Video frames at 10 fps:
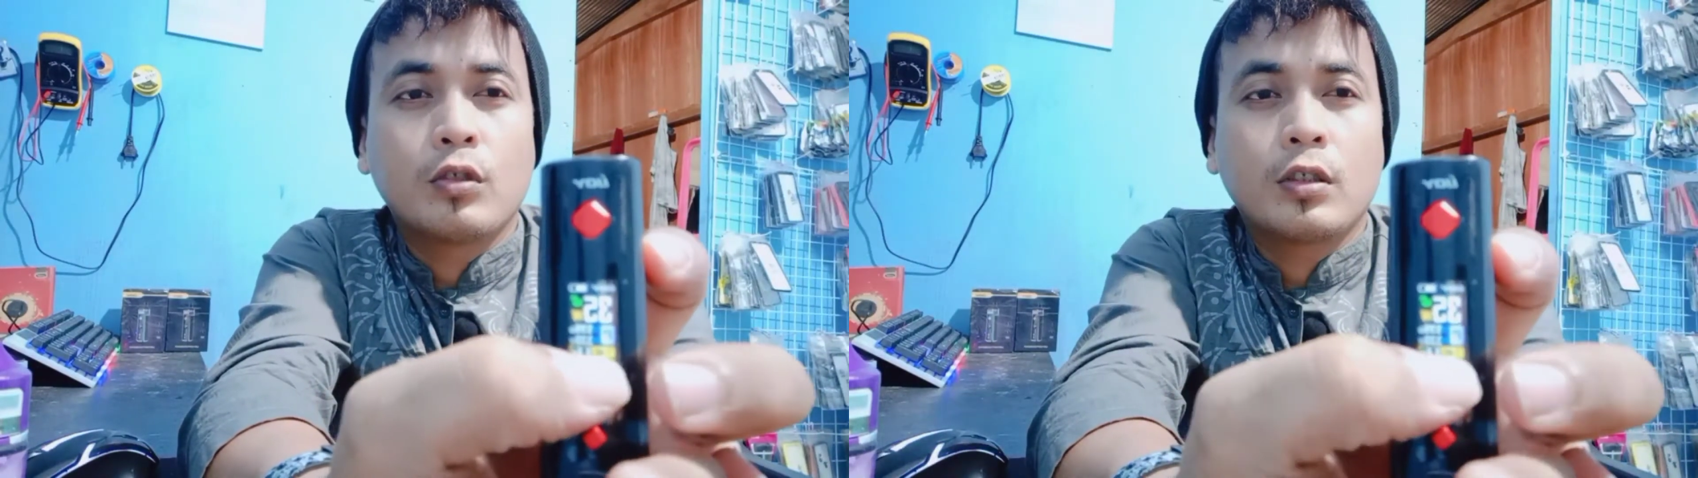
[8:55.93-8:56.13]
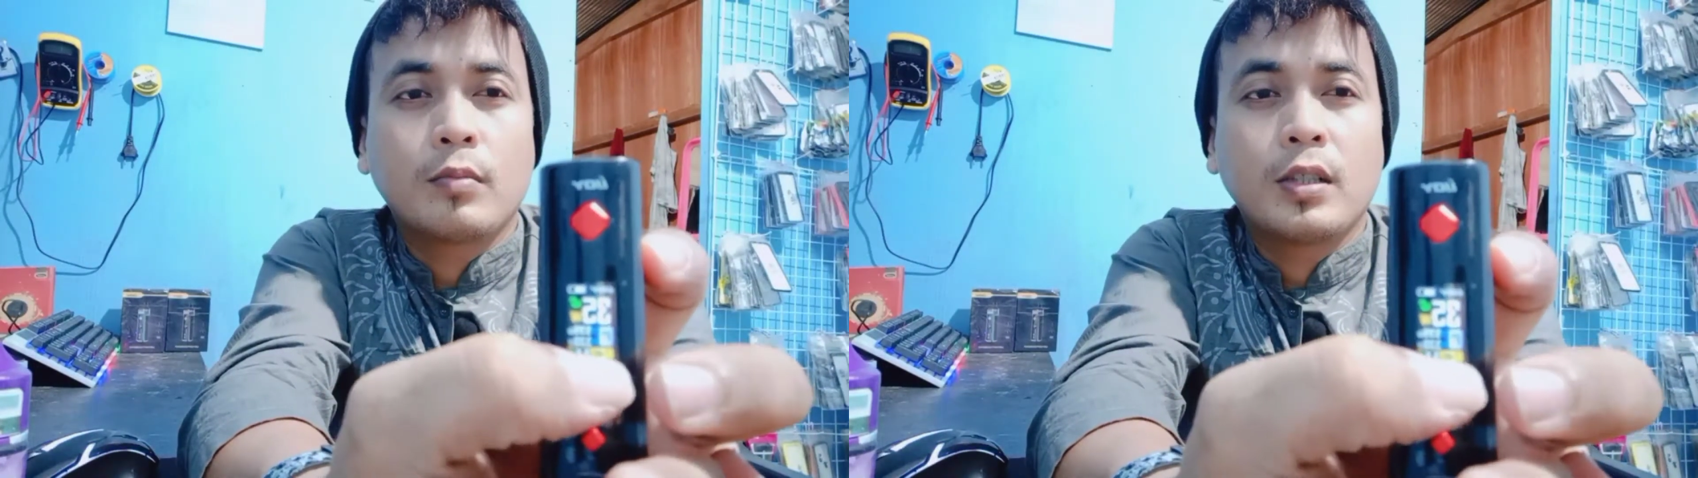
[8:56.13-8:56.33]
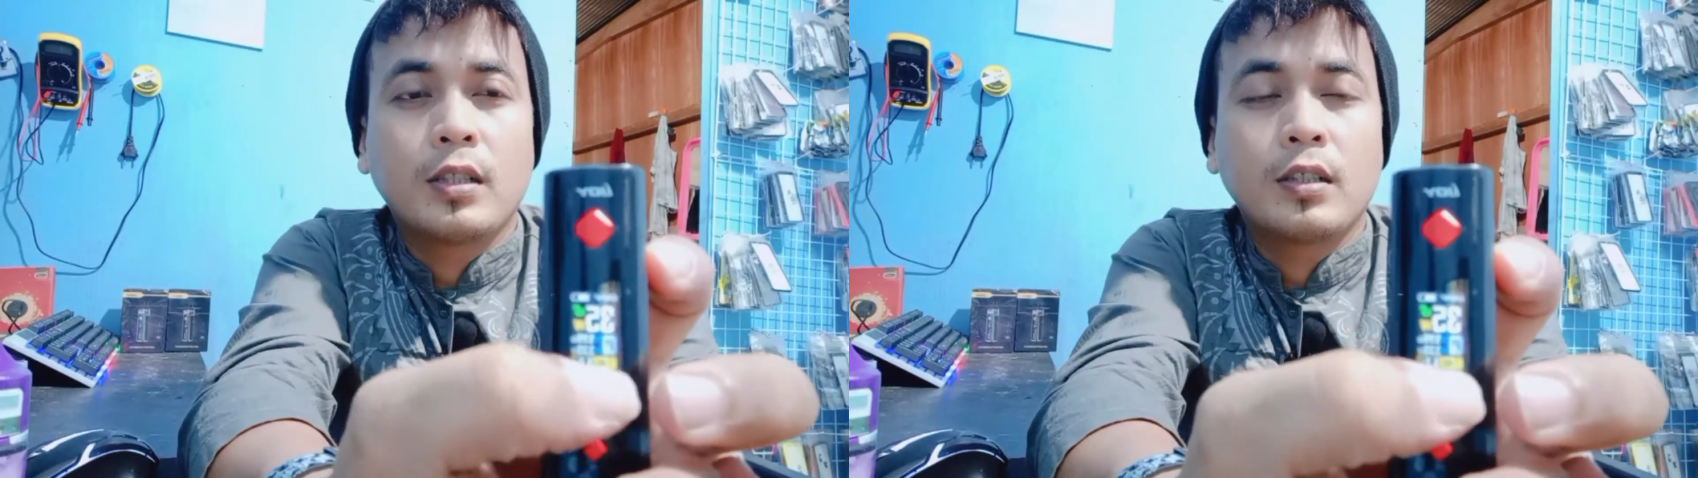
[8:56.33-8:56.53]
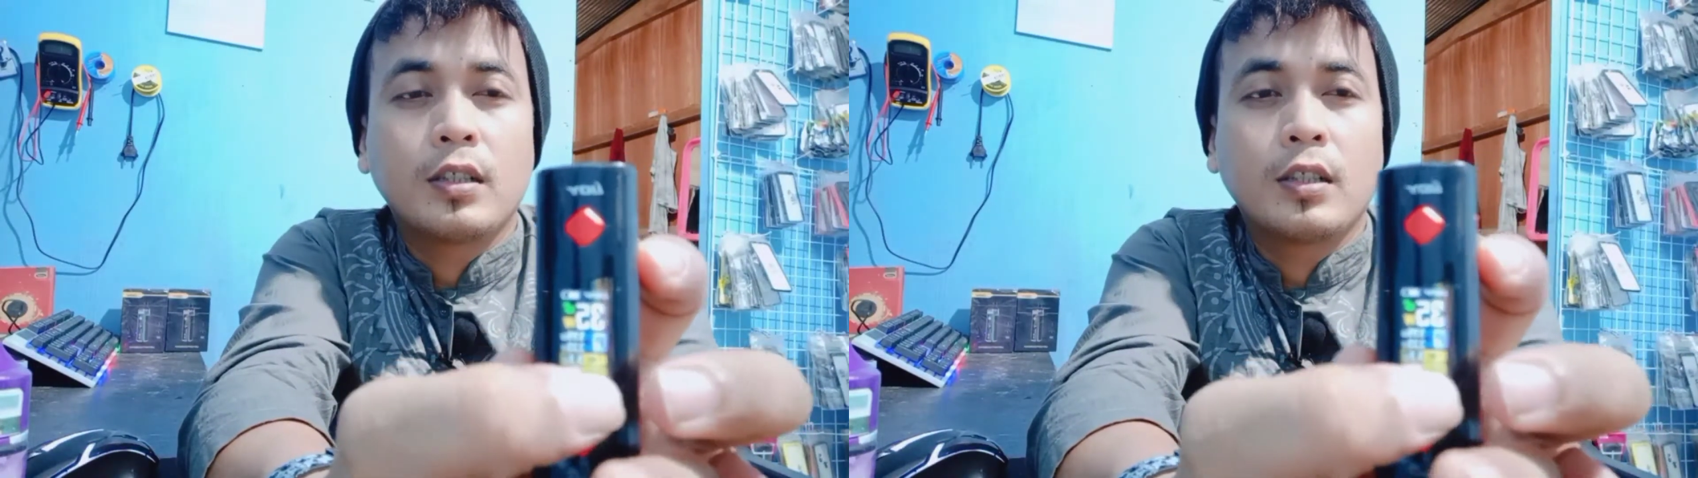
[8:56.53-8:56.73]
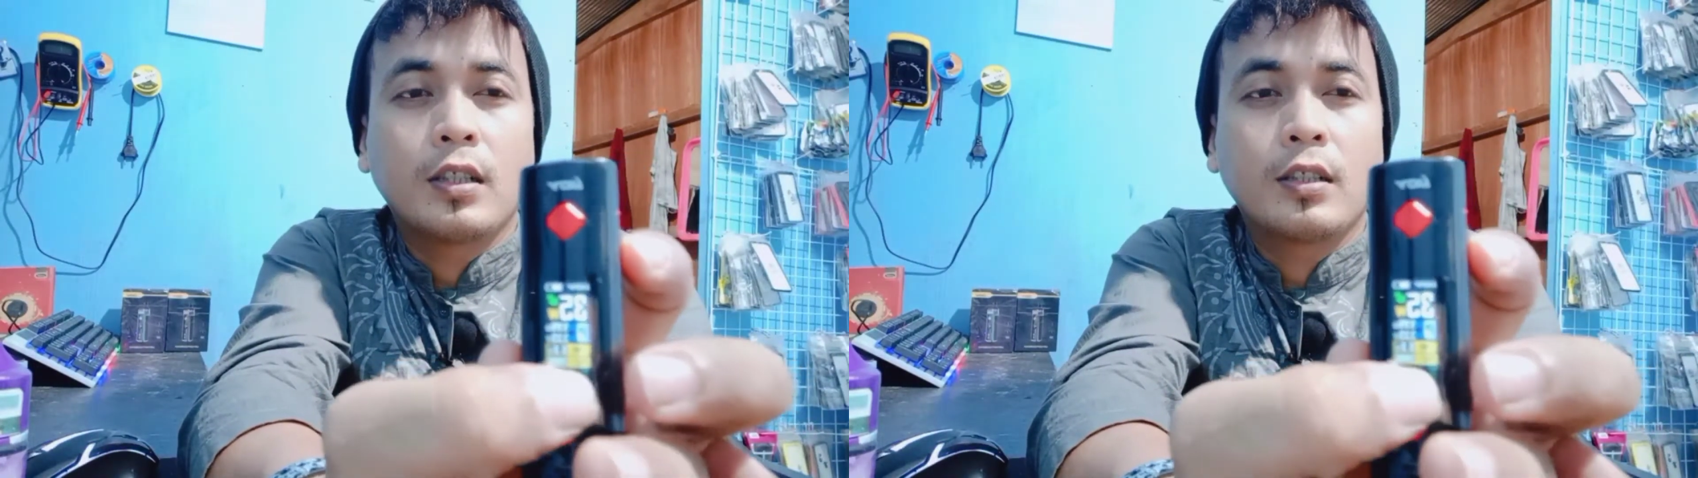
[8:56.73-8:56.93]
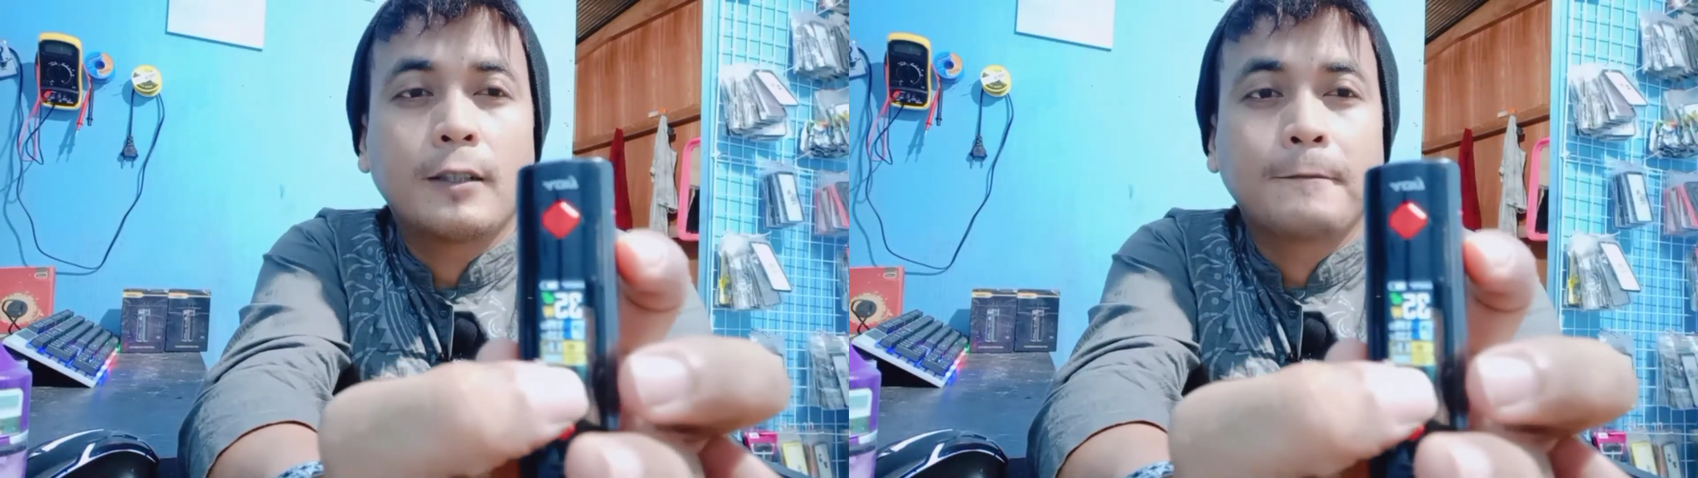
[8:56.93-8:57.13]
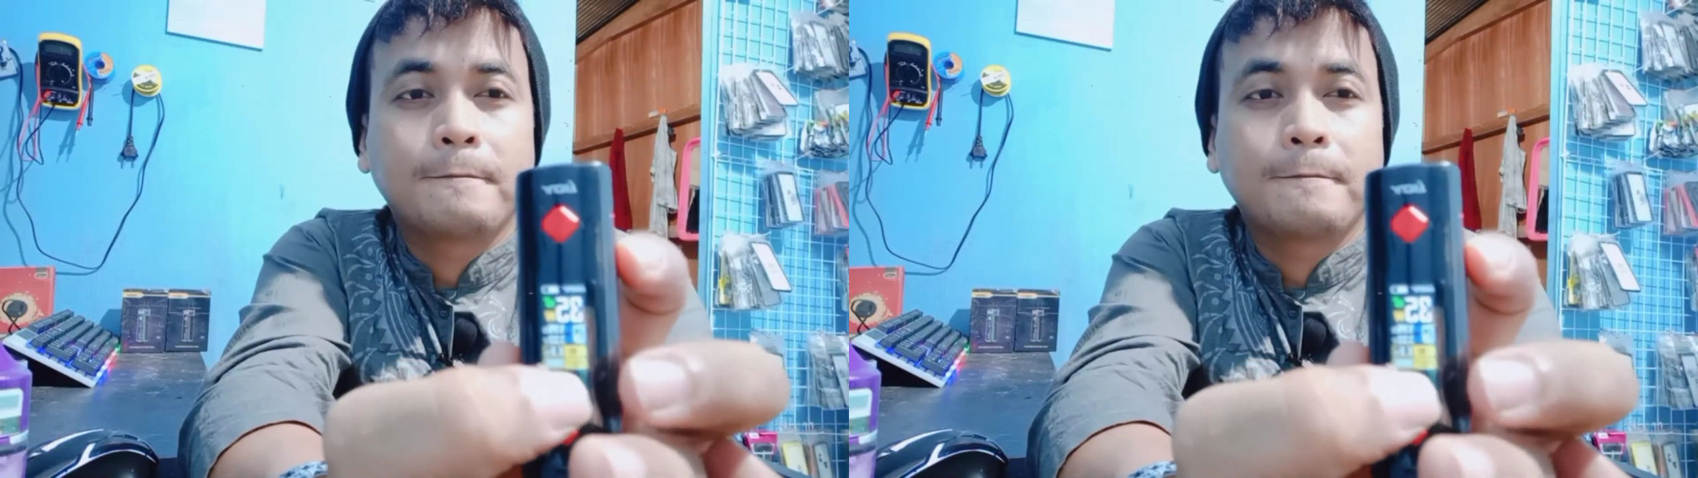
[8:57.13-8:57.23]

terbilang di sini guys ya